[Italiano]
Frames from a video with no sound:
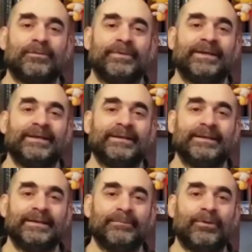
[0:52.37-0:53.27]
come in
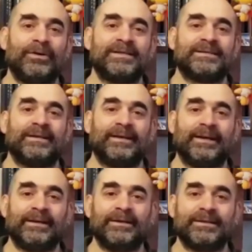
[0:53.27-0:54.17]
eh, Boys
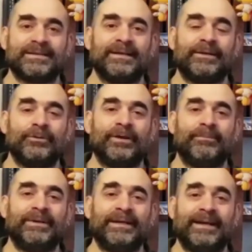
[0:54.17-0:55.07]
and Girls Like You and Me,